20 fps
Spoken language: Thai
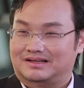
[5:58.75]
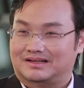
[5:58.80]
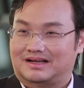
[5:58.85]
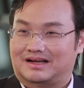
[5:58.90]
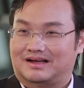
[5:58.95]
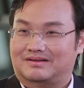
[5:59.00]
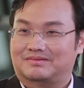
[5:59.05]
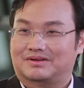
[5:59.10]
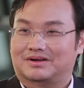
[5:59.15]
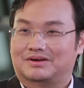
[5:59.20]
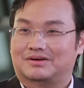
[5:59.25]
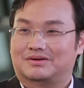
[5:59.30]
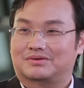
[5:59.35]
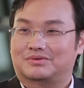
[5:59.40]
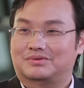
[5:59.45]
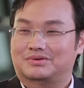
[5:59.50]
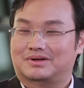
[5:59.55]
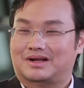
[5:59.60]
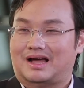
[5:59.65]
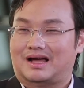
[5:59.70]
นะครับแล้วก็
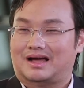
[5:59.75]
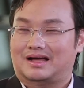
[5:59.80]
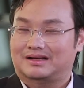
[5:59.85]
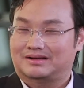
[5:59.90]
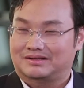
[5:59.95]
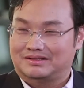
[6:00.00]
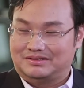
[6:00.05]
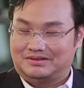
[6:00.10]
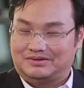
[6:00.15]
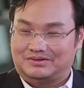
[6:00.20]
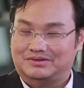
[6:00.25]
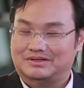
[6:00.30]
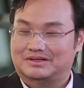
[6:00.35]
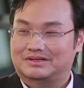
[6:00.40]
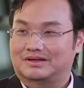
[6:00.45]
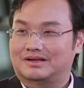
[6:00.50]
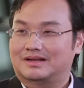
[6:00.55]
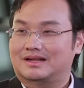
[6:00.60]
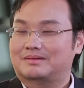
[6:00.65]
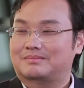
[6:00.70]
คุณอาคนห
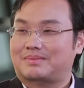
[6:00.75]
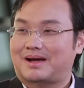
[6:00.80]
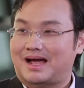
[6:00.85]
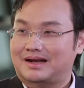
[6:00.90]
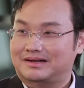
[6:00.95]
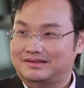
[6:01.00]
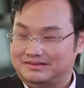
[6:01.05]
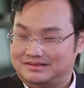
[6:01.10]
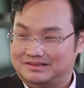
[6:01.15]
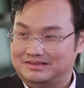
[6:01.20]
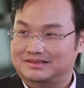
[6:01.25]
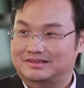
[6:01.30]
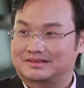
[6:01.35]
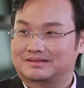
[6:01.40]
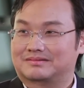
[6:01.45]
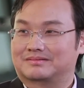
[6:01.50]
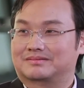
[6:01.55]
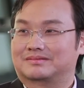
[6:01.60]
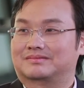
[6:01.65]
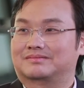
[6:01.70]
นึ่งก็เล่นพาร์ทอื่
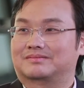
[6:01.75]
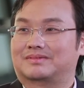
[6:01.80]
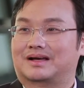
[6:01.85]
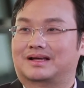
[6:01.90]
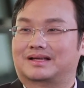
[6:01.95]
นๆพ